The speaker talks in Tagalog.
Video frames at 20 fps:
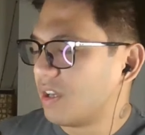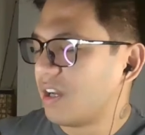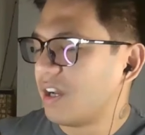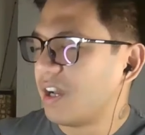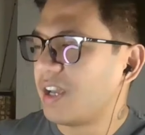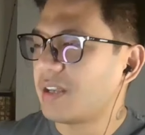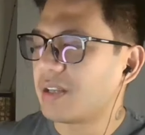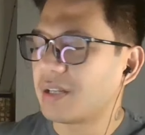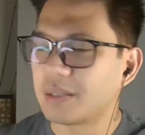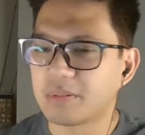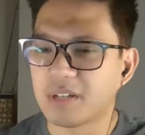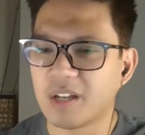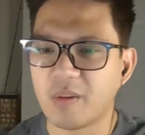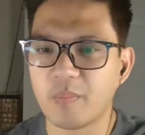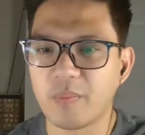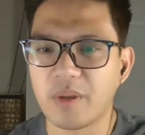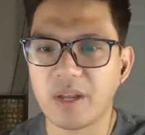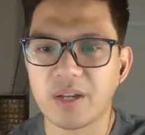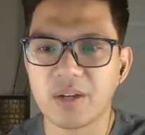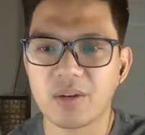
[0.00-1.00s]
ay
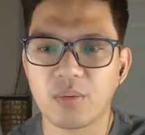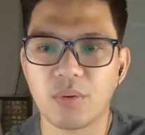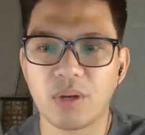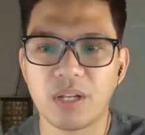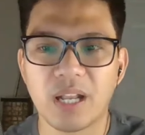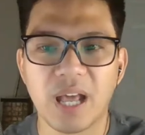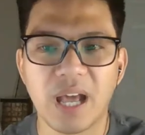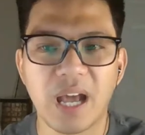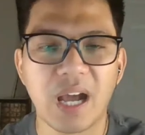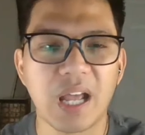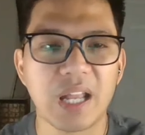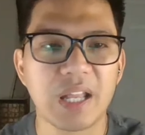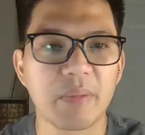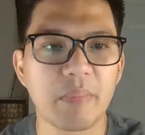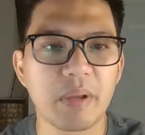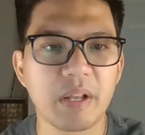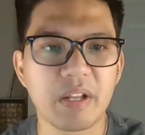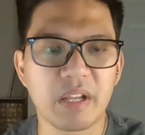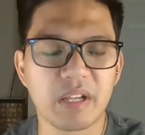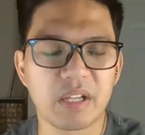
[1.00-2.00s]
grabe, wala ka
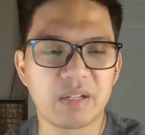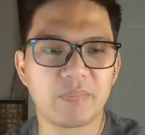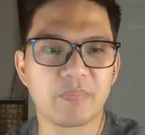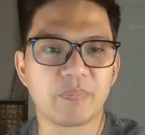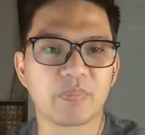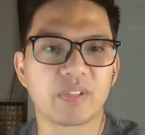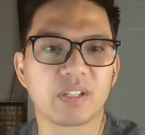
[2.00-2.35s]
naman eh.